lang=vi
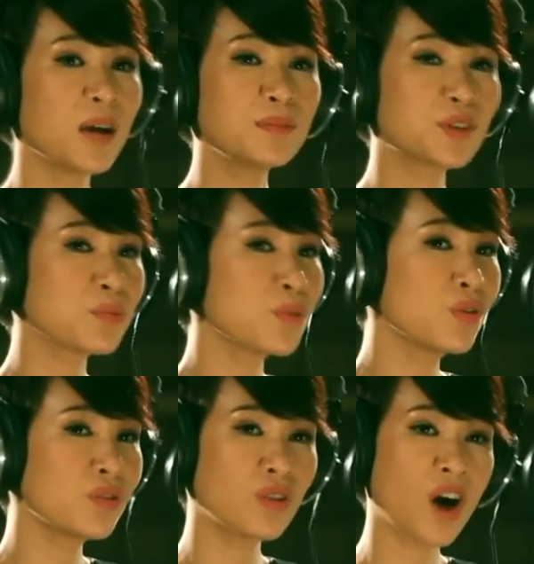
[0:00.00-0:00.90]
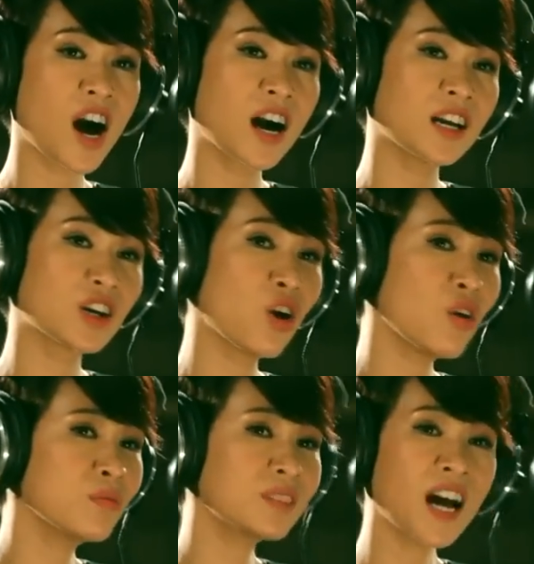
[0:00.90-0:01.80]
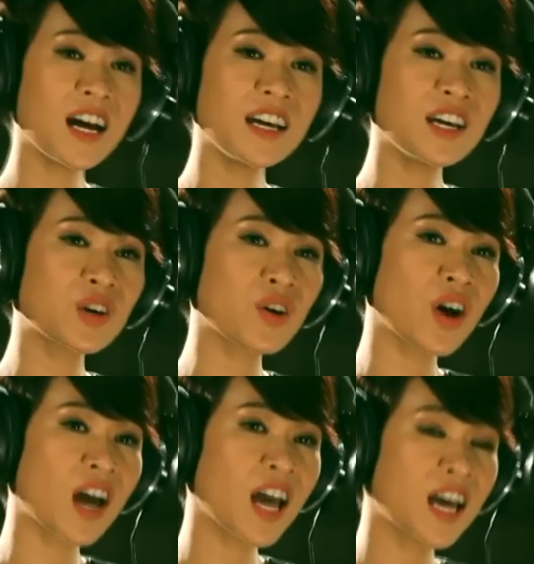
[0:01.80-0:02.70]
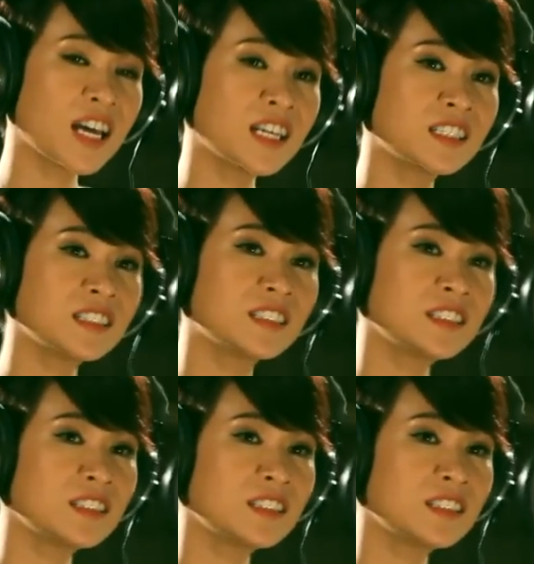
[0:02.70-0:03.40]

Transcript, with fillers: lắm trong buồn hoài cũng thấy quên